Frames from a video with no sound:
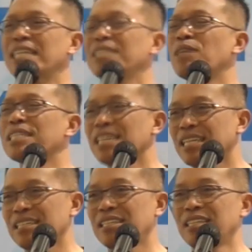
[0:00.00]
Makanya
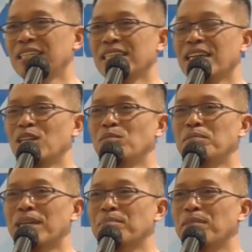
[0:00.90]
wajar kalau
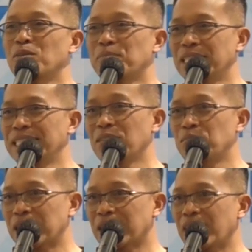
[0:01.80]
beberapa OBD yang
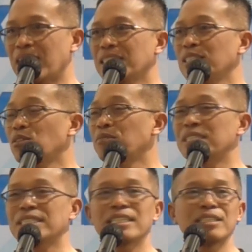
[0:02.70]
bergerak di non
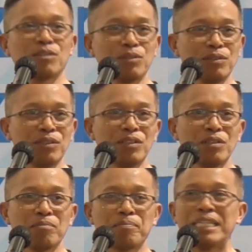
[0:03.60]
fisik itu
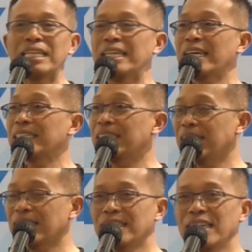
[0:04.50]
penilaian
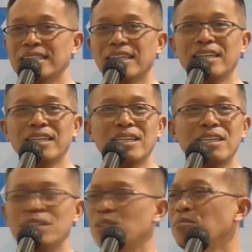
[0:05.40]
kinerjanya
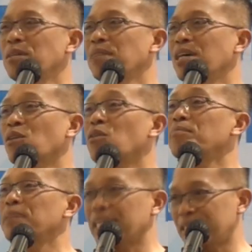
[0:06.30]
itu memang
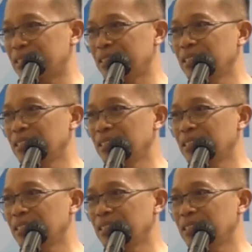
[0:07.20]
kompleks.